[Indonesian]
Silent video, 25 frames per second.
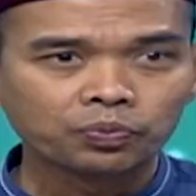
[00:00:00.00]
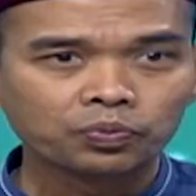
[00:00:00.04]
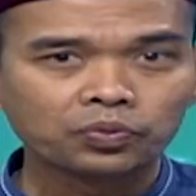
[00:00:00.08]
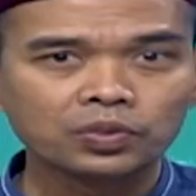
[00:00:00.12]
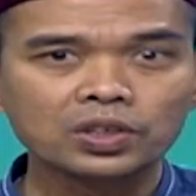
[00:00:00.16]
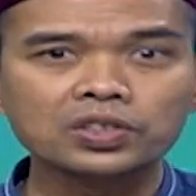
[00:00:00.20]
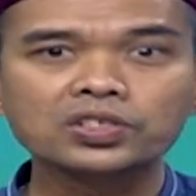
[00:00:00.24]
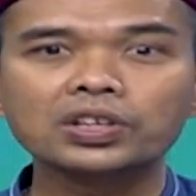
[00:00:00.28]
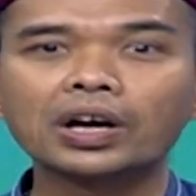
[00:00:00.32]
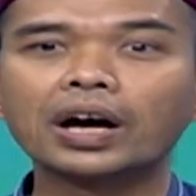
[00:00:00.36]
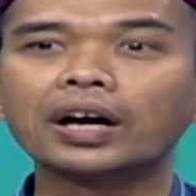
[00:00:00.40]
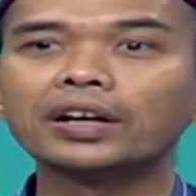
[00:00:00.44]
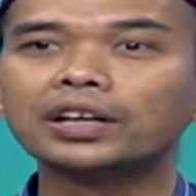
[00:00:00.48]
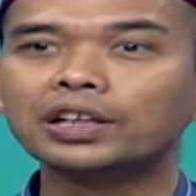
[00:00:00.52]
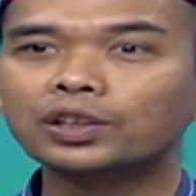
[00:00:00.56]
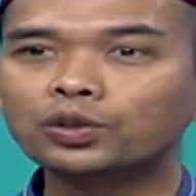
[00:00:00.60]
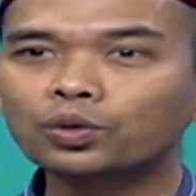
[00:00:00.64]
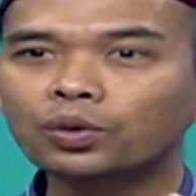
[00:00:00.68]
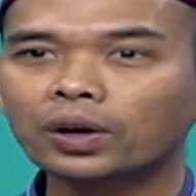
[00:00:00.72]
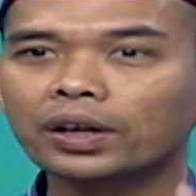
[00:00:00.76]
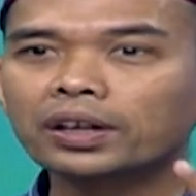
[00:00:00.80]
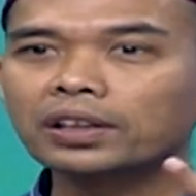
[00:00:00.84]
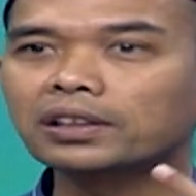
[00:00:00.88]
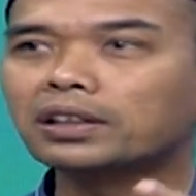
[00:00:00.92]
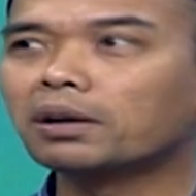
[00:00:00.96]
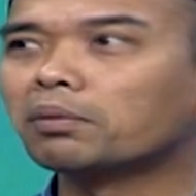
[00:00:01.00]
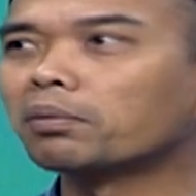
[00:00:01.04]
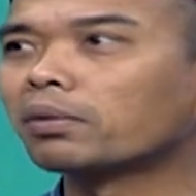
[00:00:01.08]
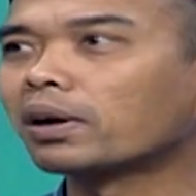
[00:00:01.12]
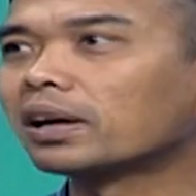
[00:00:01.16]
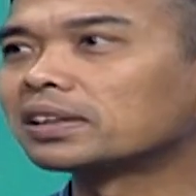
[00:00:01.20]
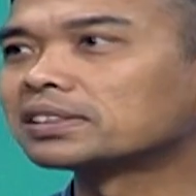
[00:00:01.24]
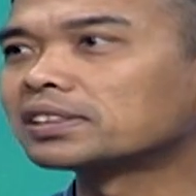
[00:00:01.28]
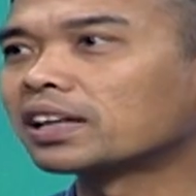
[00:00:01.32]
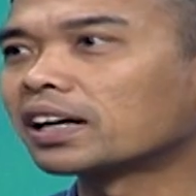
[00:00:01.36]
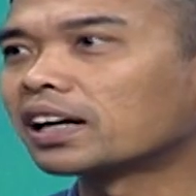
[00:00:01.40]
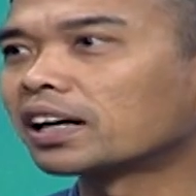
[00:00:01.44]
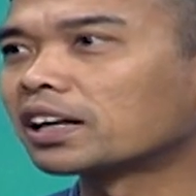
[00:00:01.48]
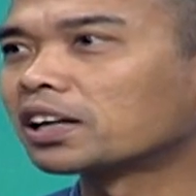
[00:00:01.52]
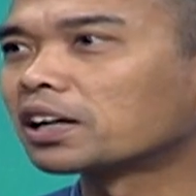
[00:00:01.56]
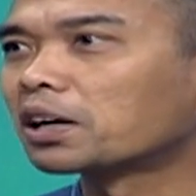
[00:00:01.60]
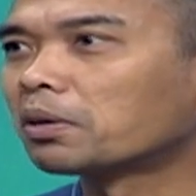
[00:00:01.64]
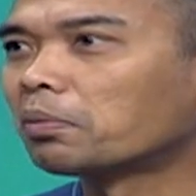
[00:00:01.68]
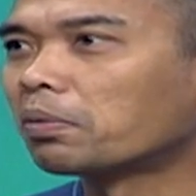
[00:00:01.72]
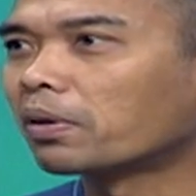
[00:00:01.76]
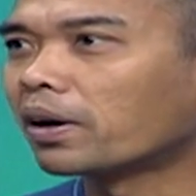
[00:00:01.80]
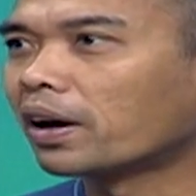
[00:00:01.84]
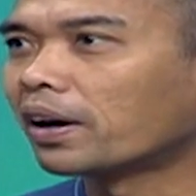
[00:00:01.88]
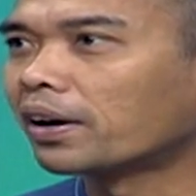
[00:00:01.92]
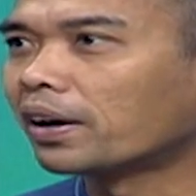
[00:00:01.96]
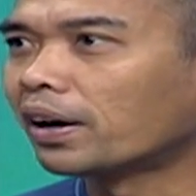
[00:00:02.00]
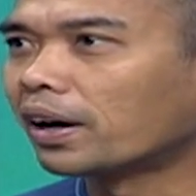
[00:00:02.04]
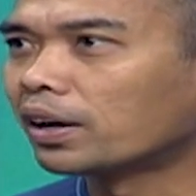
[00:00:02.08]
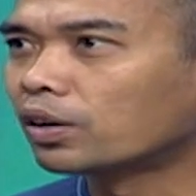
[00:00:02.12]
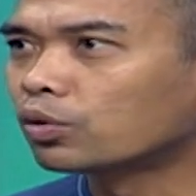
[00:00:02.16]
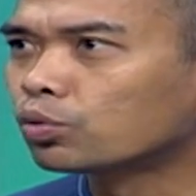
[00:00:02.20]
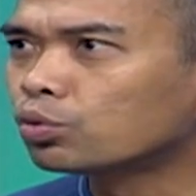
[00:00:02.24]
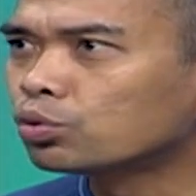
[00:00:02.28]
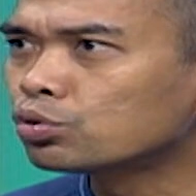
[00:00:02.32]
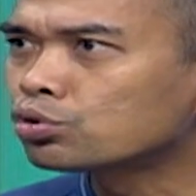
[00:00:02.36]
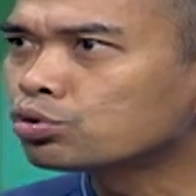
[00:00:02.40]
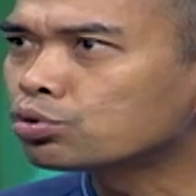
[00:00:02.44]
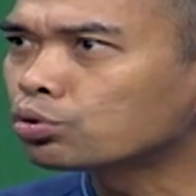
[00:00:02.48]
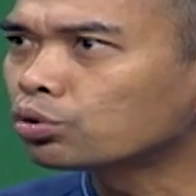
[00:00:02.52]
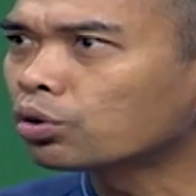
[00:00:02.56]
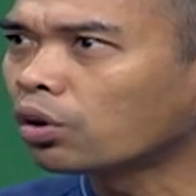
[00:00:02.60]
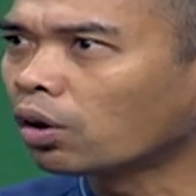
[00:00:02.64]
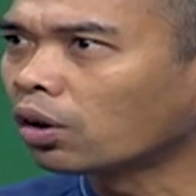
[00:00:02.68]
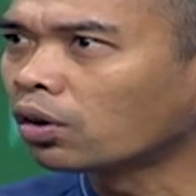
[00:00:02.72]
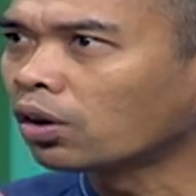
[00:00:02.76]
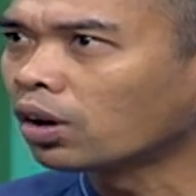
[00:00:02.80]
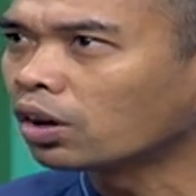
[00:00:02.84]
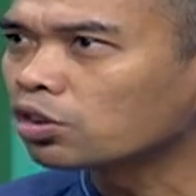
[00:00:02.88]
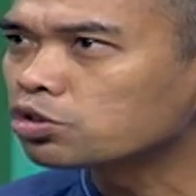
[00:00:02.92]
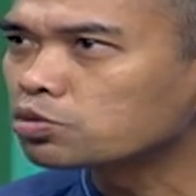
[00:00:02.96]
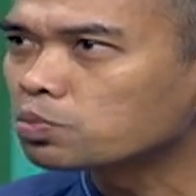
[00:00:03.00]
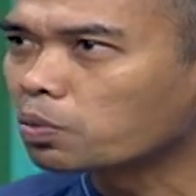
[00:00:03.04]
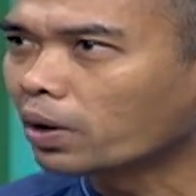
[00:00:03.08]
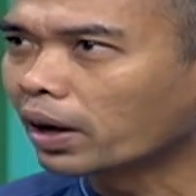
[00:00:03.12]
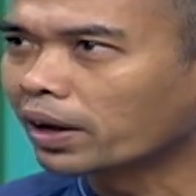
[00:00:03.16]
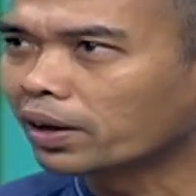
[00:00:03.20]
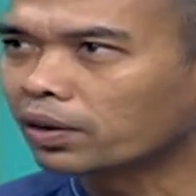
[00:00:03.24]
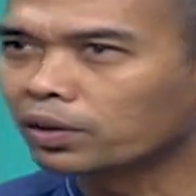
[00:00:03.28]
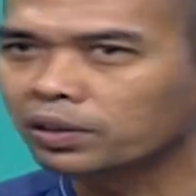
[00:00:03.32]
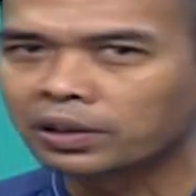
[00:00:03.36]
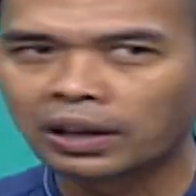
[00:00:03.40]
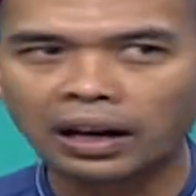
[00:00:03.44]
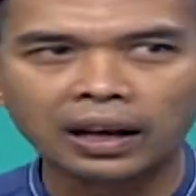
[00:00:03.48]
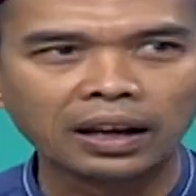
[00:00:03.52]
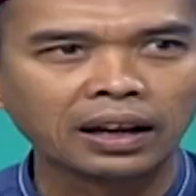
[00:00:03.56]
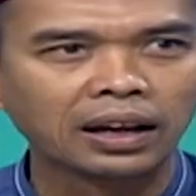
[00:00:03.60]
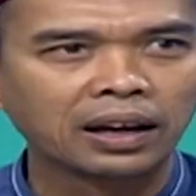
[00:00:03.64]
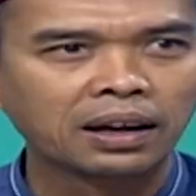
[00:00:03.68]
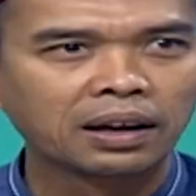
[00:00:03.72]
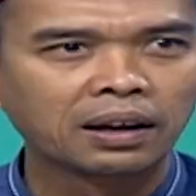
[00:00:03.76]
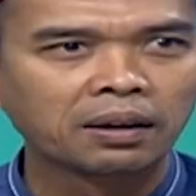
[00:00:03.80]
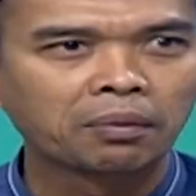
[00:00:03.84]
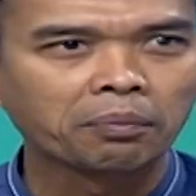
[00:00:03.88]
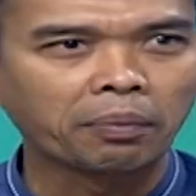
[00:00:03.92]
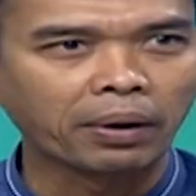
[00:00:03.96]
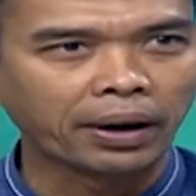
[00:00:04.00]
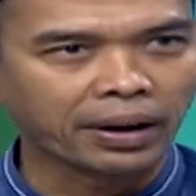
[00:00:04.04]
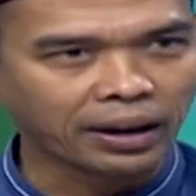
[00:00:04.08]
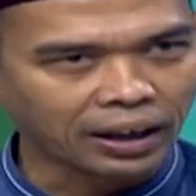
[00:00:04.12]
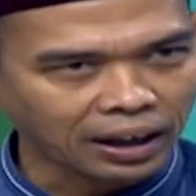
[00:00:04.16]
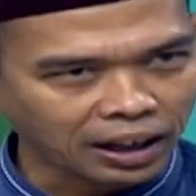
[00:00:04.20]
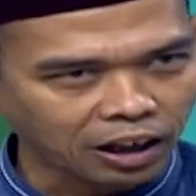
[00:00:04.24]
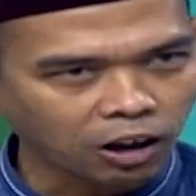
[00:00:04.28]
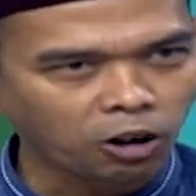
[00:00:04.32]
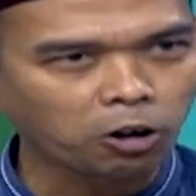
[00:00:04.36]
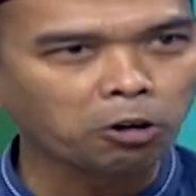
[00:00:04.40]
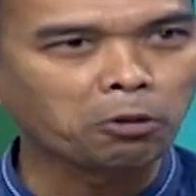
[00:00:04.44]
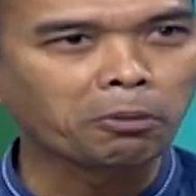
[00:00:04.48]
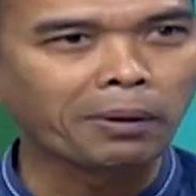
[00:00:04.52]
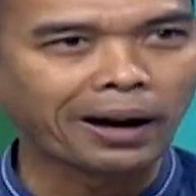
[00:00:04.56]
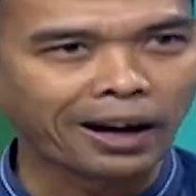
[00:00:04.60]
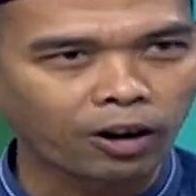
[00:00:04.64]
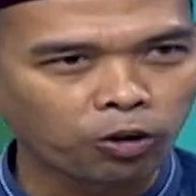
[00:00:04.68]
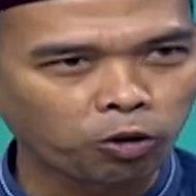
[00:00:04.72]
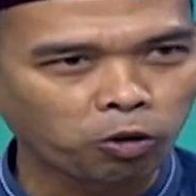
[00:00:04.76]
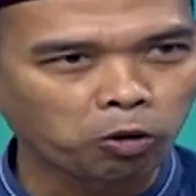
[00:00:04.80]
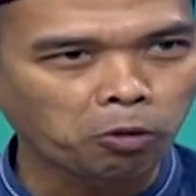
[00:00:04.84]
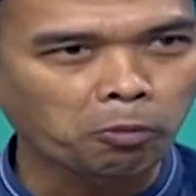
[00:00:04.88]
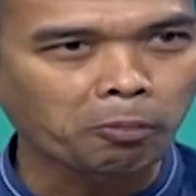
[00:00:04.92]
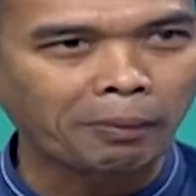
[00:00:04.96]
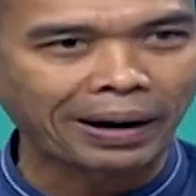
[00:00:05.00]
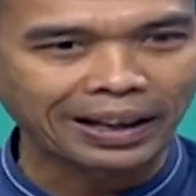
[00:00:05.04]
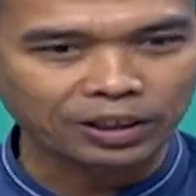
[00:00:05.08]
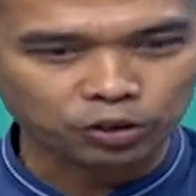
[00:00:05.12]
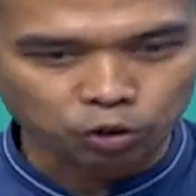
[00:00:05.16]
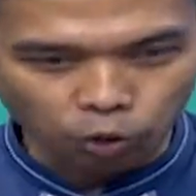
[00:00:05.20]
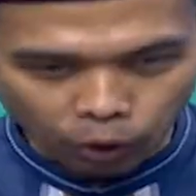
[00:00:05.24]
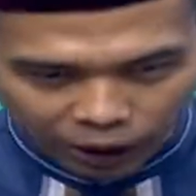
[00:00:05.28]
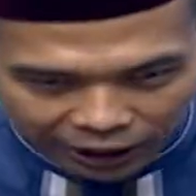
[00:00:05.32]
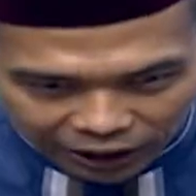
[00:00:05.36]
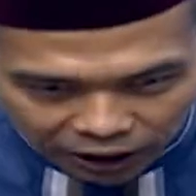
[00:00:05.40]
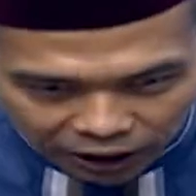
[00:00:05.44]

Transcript: Di saat itulah kita merasakan keberadaan wujud Allah Subhanahu wa taala. Padahal kalau mau masukkan